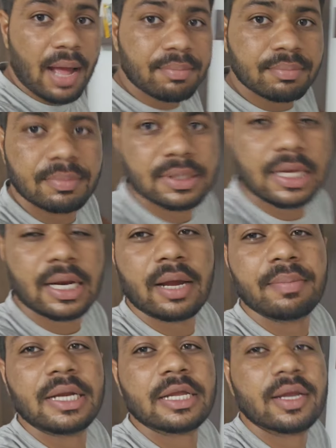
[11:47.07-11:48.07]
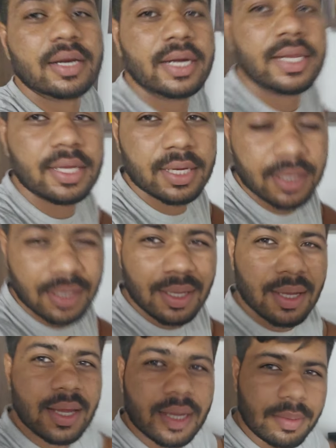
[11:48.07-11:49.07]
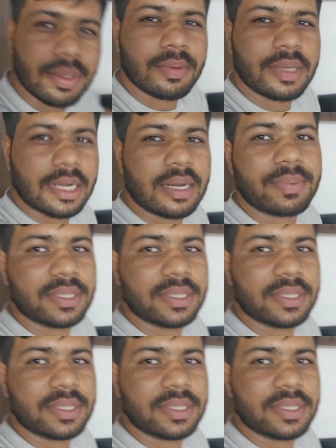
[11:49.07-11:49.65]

काम बताना कमेंट करके ठीक है कभी कभी करना